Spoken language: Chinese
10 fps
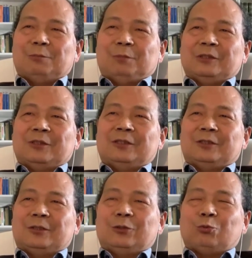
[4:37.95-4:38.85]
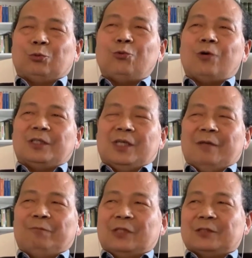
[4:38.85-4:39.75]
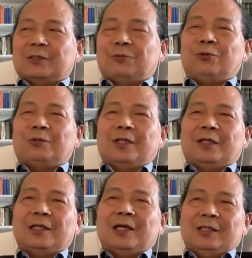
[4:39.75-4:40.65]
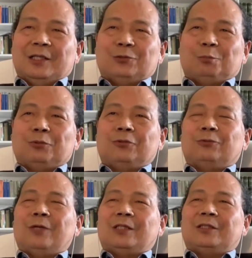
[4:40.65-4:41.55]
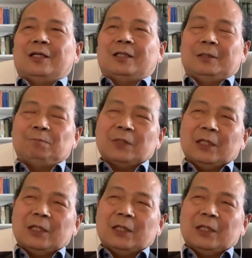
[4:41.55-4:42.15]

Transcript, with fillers: 这本身是一种诺言，但是诺言也就不去兑现了。